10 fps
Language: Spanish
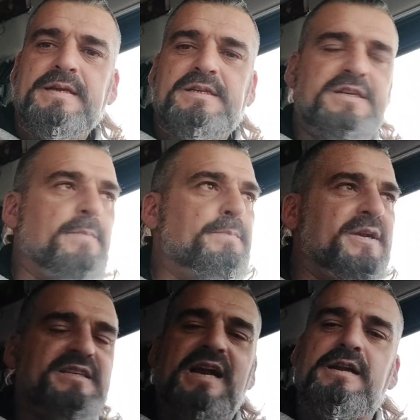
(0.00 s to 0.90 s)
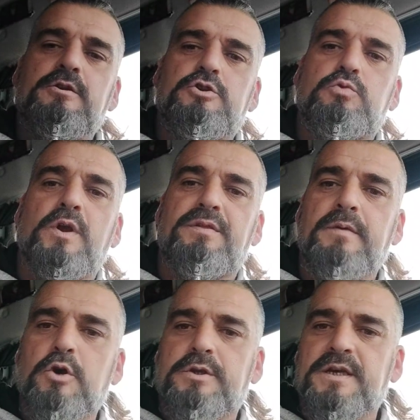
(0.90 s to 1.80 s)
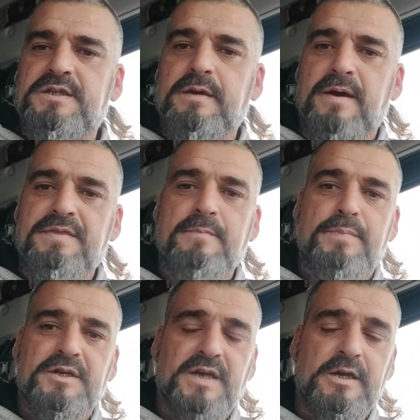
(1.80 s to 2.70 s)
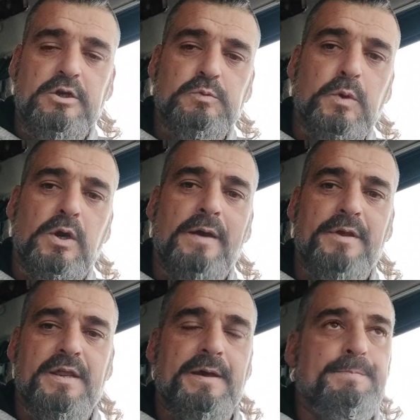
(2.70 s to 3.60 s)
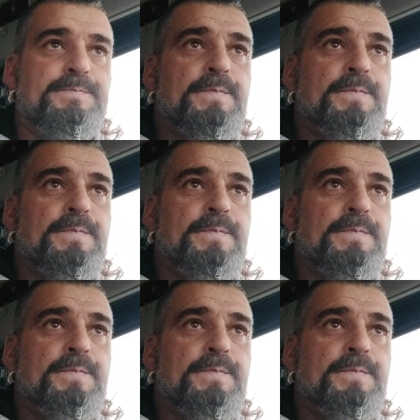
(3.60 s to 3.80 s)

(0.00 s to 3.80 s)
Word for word: siempre salen los tuercebotas que van de empresarios por la vida